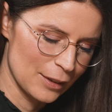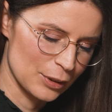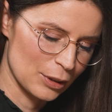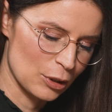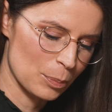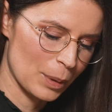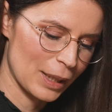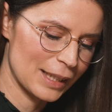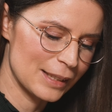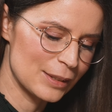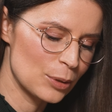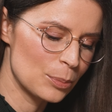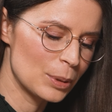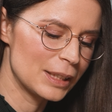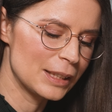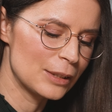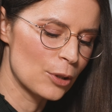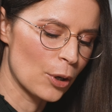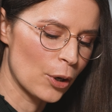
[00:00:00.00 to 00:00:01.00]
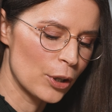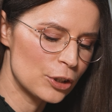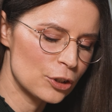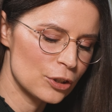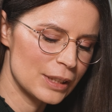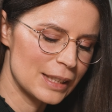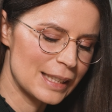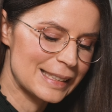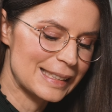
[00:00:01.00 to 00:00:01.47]
dann sprechen sie über die
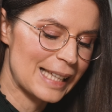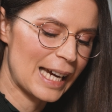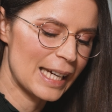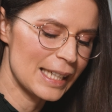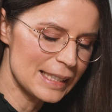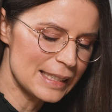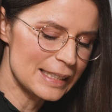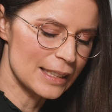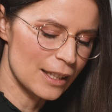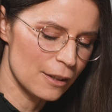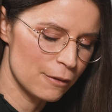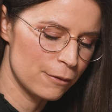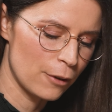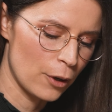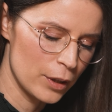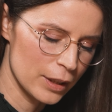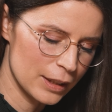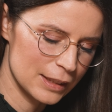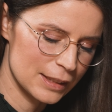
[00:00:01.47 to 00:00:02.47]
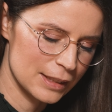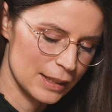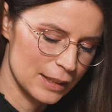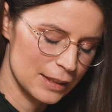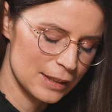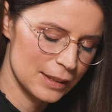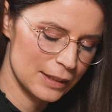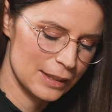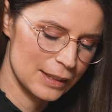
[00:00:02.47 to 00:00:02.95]
Deutschen, die das einzige Volk
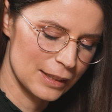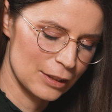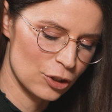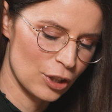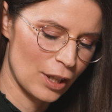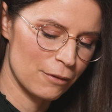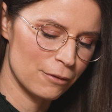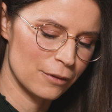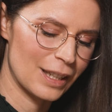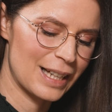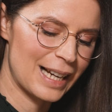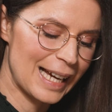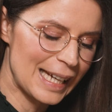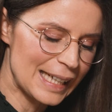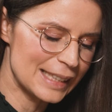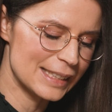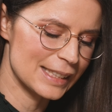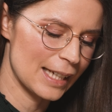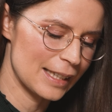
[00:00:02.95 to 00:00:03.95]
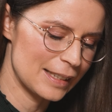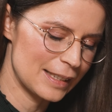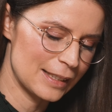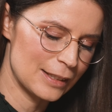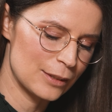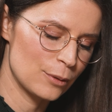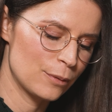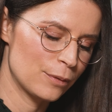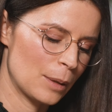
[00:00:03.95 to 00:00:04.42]
sind, die es schaffen,
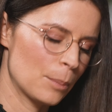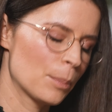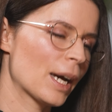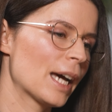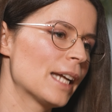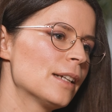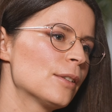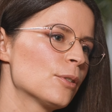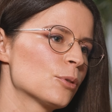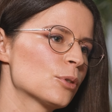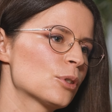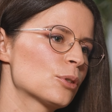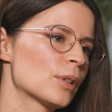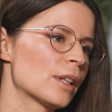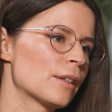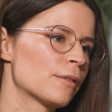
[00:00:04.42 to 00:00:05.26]
gleichzeitig zu verbrennen und zu